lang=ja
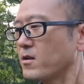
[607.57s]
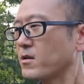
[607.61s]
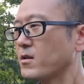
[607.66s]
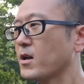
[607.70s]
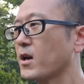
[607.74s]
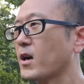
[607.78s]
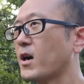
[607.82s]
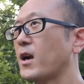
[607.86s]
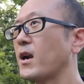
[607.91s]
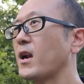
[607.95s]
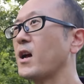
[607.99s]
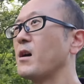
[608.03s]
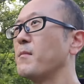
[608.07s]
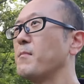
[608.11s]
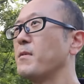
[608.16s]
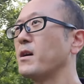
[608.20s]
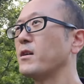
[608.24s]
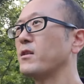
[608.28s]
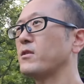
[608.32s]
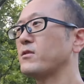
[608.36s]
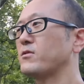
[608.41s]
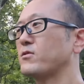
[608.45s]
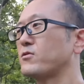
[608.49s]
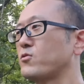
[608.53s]
だから
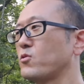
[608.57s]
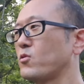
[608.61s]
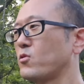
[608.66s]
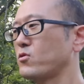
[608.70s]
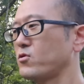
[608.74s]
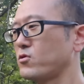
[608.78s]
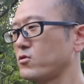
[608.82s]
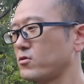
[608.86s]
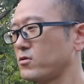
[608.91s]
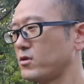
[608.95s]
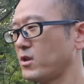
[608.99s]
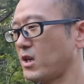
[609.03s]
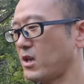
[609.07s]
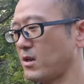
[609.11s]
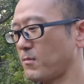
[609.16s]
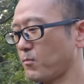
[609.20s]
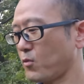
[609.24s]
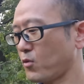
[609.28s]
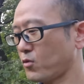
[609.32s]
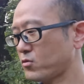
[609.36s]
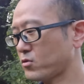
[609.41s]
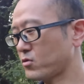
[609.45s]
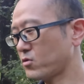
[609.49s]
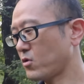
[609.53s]
まあそういうね
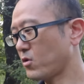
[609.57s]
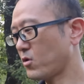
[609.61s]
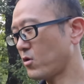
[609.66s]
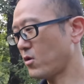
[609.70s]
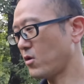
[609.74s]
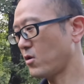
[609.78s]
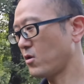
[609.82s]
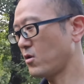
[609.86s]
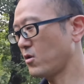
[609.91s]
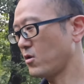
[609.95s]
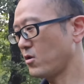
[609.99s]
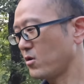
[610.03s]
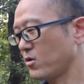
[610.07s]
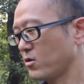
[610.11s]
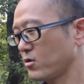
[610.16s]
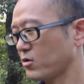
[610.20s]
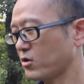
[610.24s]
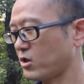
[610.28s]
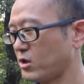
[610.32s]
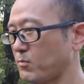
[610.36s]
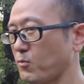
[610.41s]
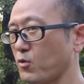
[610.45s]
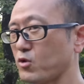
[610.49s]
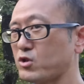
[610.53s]
僕の
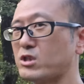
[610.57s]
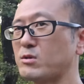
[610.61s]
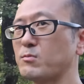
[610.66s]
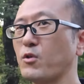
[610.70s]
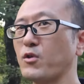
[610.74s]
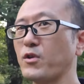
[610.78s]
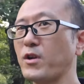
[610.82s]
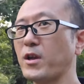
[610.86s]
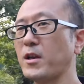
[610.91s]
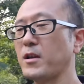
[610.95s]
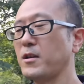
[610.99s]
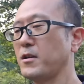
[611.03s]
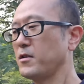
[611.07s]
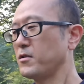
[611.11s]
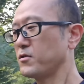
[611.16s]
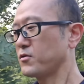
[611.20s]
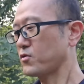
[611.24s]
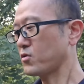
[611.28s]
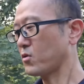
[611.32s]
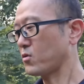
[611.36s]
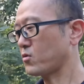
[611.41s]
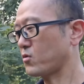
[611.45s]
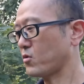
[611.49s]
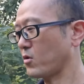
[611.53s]
気持ちもね
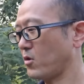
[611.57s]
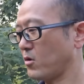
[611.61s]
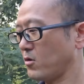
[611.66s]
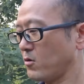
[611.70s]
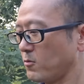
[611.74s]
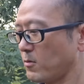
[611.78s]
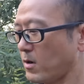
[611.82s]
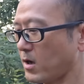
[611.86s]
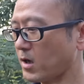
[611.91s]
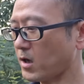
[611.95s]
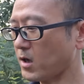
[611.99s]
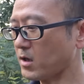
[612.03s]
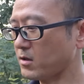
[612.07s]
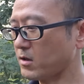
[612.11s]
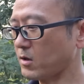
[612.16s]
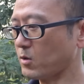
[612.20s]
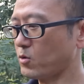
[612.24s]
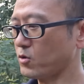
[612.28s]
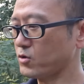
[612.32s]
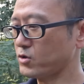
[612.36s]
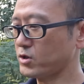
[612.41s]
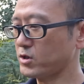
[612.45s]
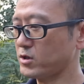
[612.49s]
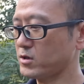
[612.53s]
ちょっと分かって
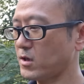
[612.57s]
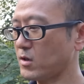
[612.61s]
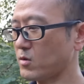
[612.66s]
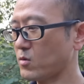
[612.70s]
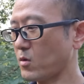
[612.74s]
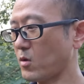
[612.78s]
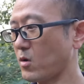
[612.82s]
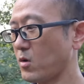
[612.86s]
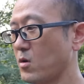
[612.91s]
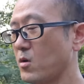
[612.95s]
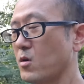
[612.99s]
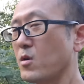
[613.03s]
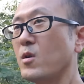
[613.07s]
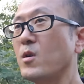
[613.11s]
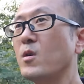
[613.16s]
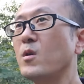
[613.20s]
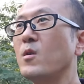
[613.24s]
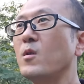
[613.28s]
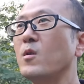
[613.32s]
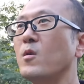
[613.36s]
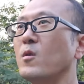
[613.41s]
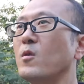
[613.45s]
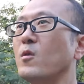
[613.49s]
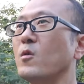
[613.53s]
ほしいなと
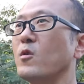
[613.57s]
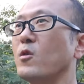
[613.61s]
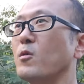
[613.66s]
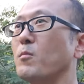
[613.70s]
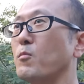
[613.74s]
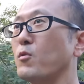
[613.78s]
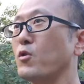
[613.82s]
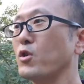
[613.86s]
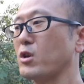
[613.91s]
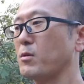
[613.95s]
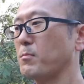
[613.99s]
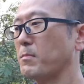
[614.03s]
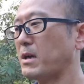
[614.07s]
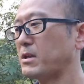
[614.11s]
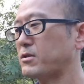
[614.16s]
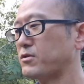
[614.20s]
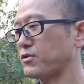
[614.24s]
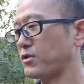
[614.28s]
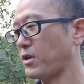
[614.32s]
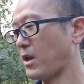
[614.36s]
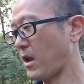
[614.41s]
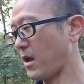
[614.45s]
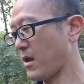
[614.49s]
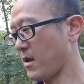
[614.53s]
思いま
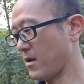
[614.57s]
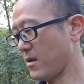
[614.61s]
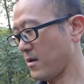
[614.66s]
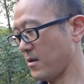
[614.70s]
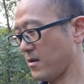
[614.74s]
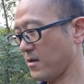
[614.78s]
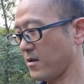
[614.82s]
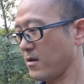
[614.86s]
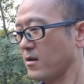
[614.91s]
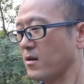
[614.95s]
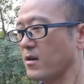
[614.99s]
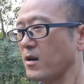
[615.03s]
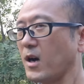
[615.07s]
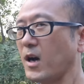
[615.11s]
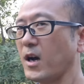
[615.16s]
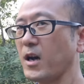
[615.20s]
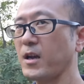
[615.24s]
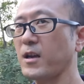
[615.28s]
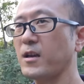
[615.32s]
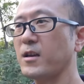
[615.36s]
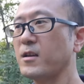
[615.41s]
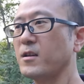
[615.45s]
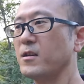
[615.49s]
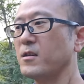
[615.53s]
すねは
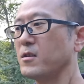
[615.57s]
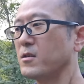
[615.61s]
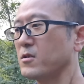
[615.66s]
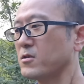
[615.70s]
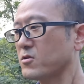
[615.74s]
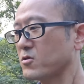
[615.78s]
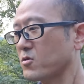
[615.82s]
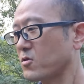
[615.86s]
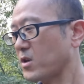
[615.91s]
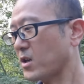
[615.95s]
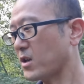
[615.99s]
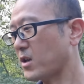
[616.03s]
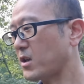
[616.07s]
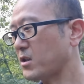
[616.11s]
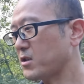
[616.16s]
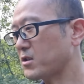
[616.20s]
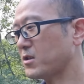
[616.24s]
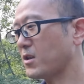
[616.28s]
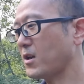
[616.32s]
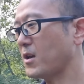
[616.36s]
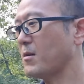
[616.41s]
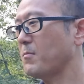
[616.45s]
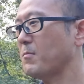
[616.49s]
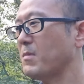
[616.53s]
いそんな感じ
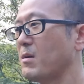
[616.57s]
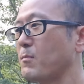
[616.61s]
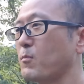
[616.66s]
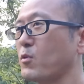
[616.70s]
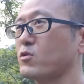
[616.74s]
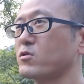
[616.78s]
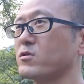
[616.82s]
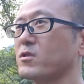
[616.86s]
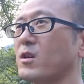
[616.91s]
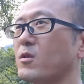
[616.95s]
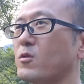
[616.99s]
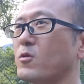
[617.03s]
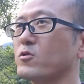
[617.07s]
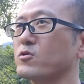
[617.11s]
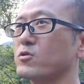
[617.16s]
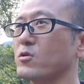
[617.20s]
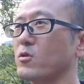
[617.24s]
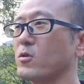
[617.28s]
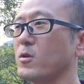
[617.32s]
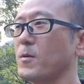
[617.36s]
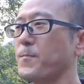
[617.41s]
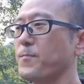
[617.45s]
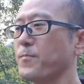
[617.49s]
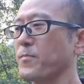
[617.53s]
でまあ僕結構そ
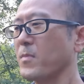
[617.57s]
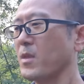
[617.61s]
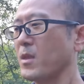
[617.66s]
の